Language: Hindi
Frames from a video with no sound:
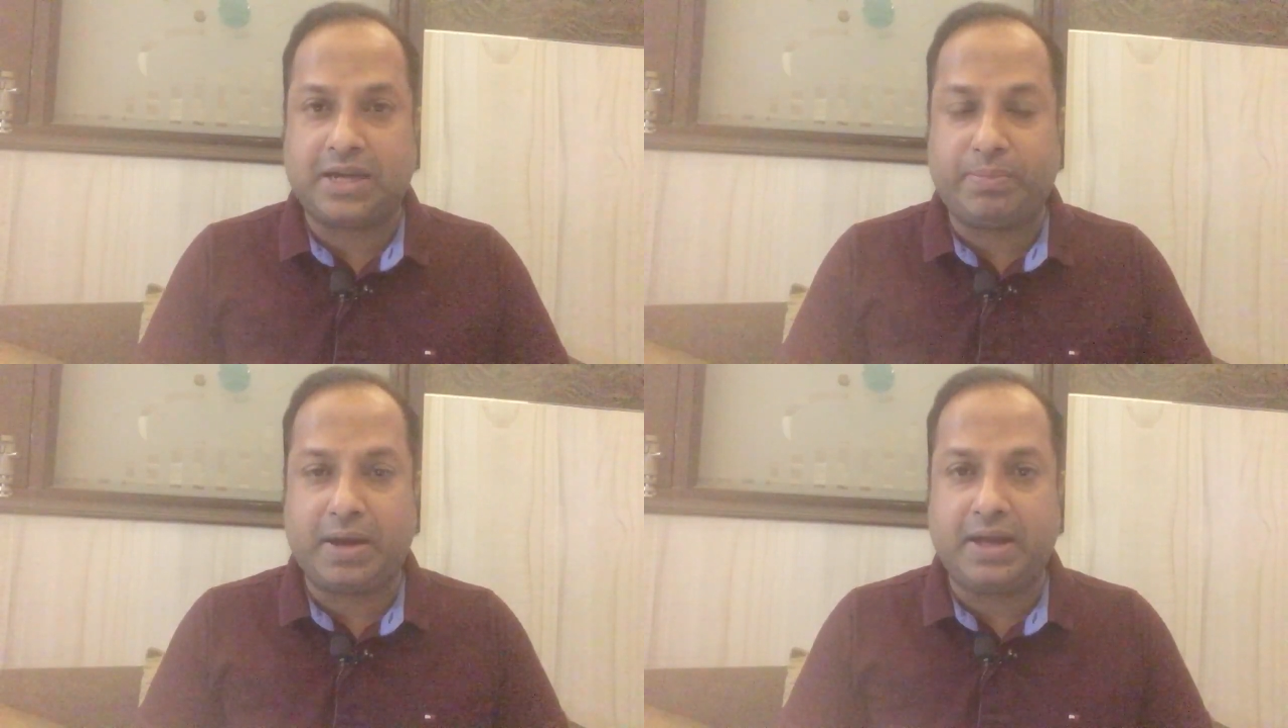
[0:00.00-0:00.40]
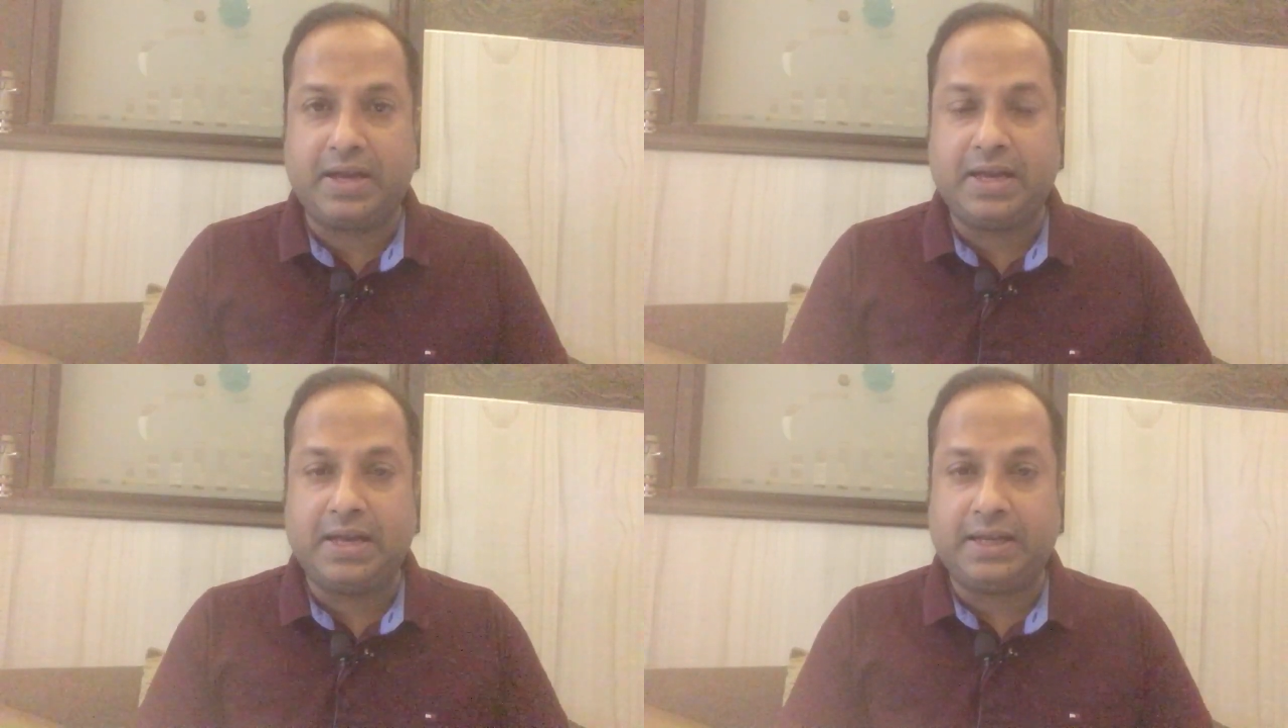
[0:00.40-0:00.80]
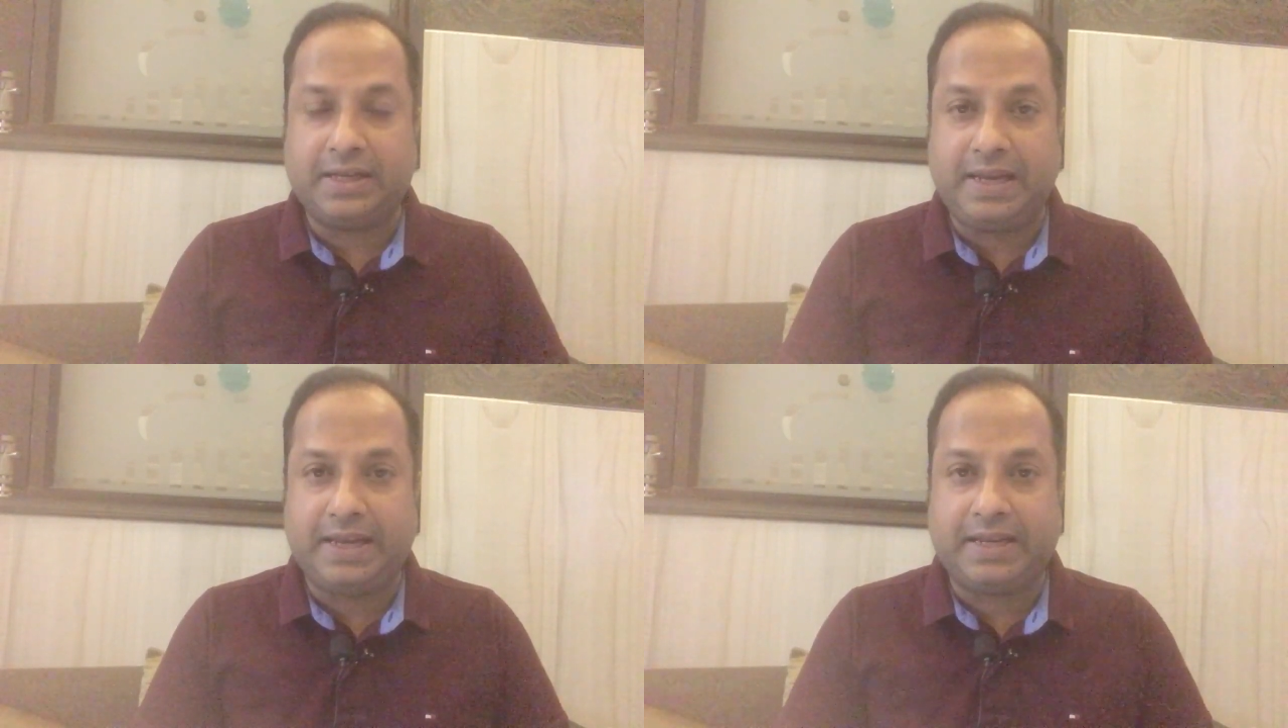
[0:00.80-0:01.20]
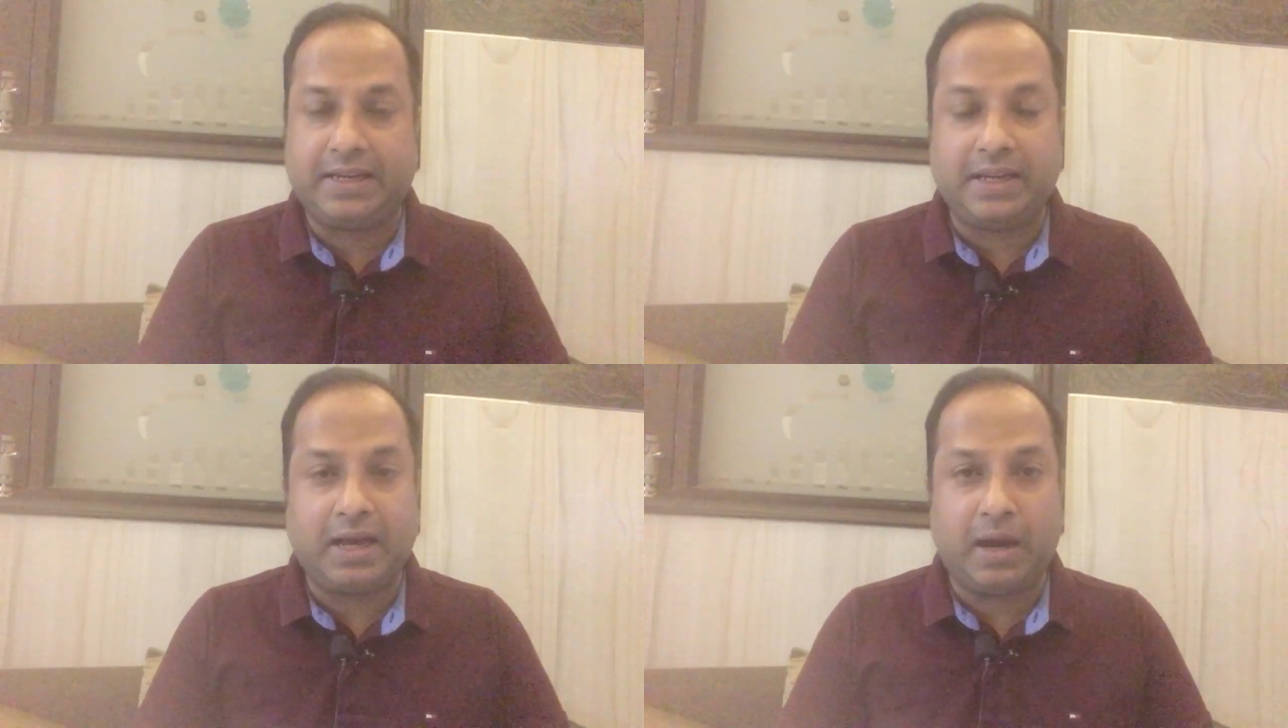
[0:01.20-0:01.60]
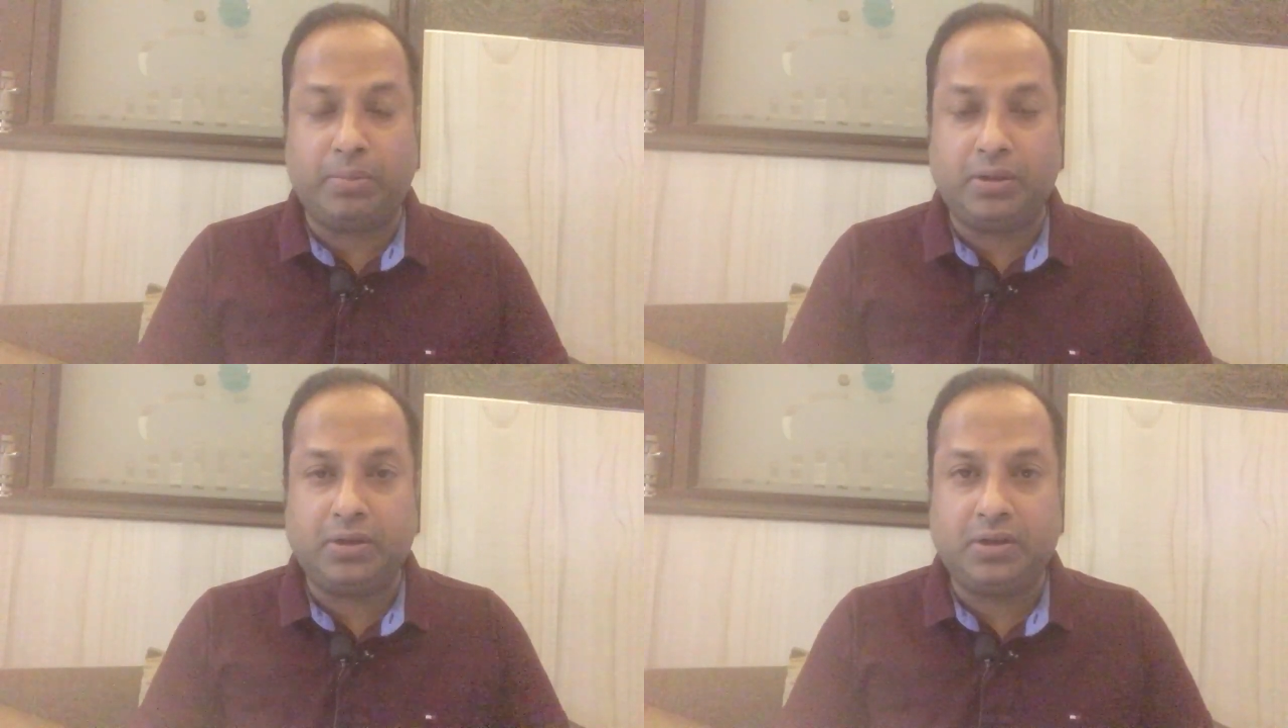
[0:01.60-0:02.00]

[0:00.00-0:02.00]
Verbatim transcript: जा पाएँ लेकिन अब